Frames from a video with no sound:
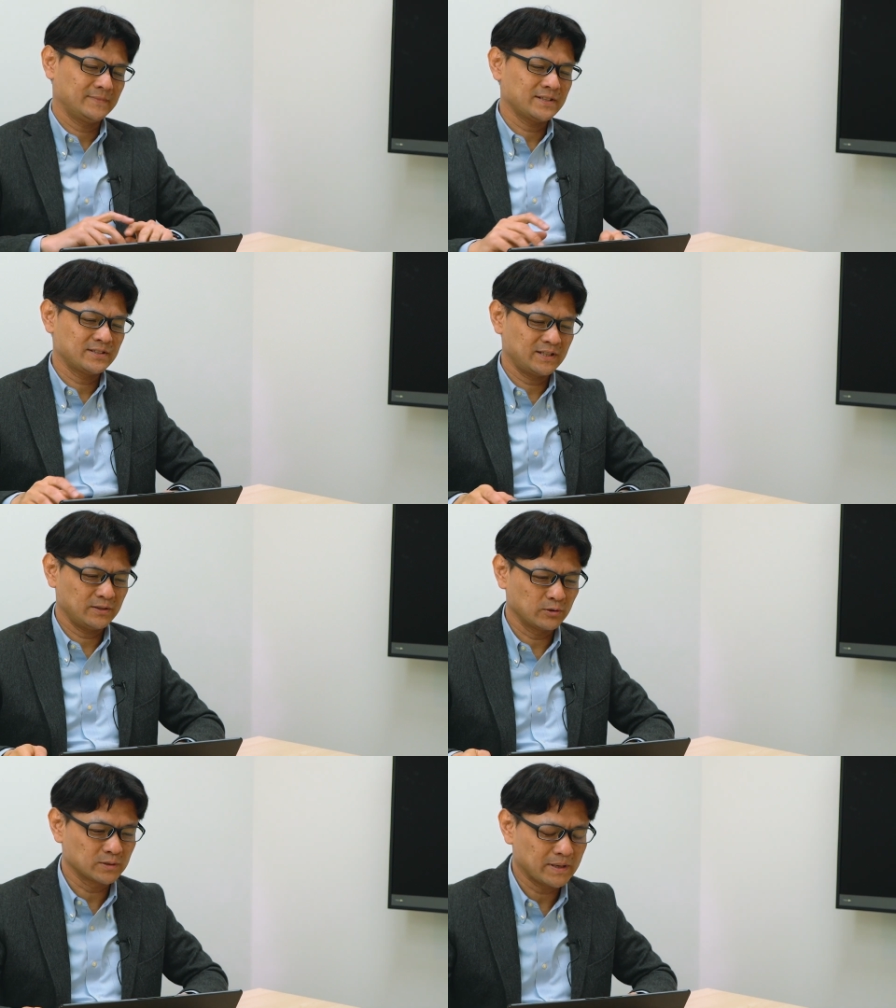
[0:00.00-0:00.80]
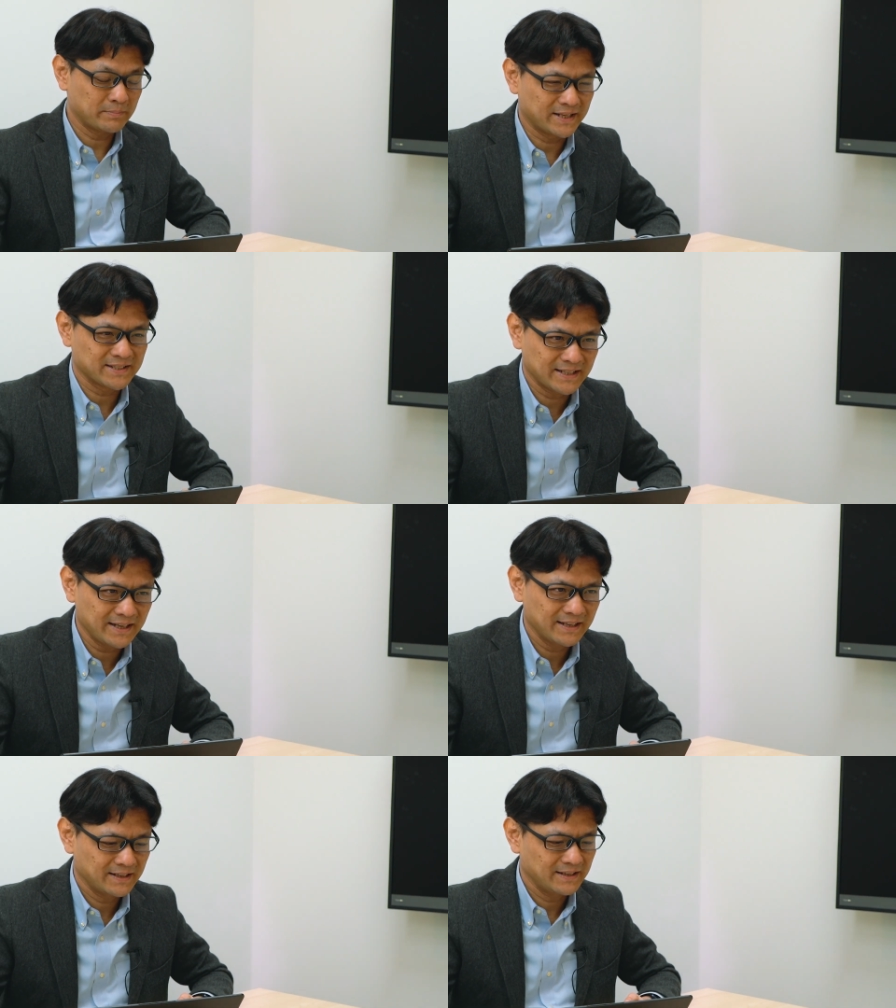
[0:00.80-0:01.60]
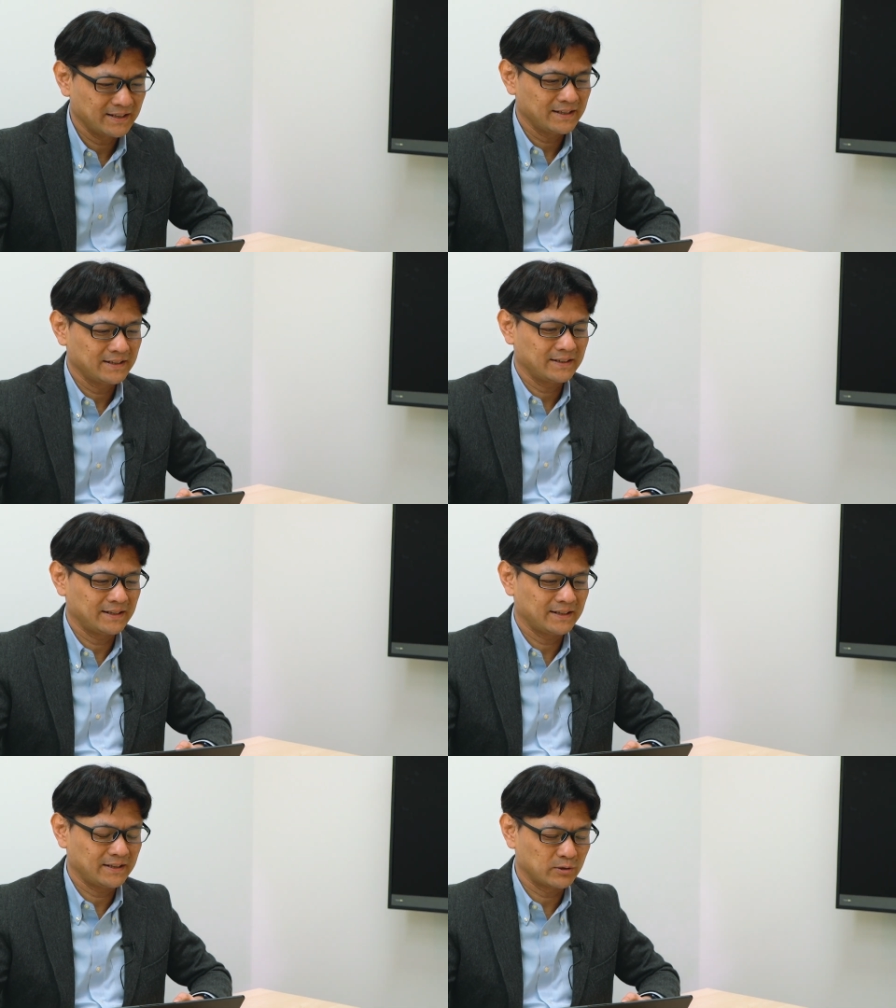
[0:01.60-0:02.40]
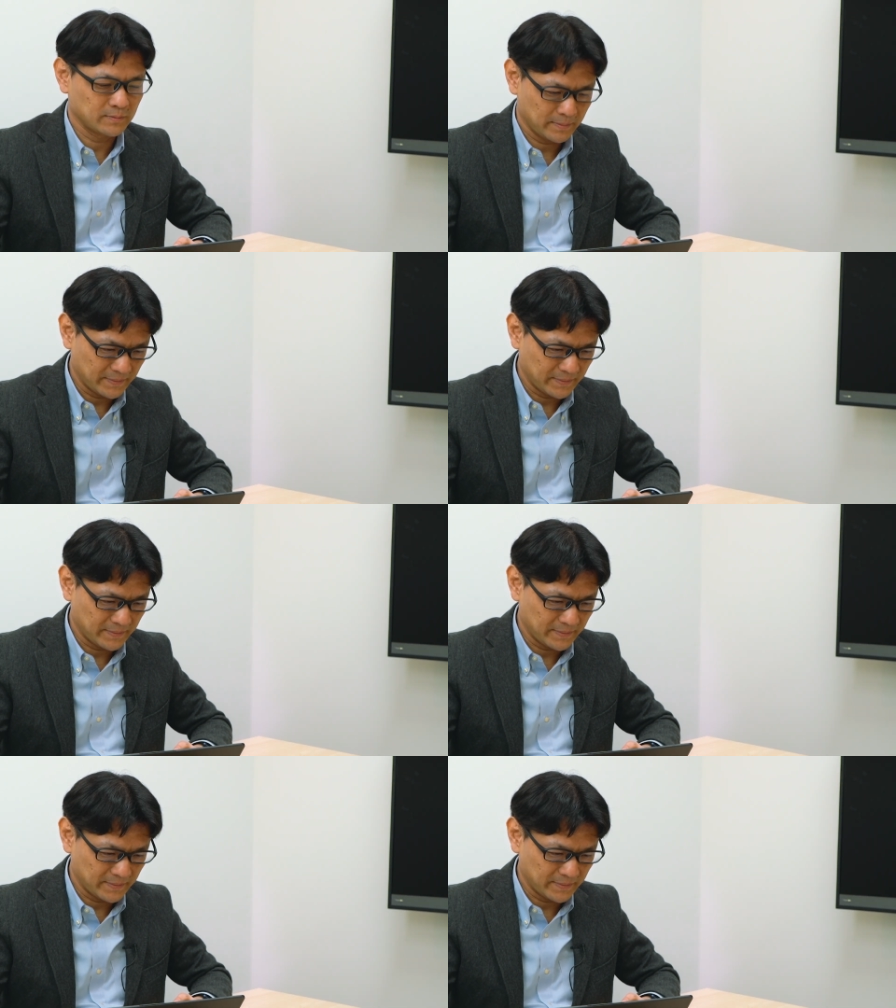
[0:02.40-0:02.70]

じゃあ次、ろくばんめですね。えー、ろくばん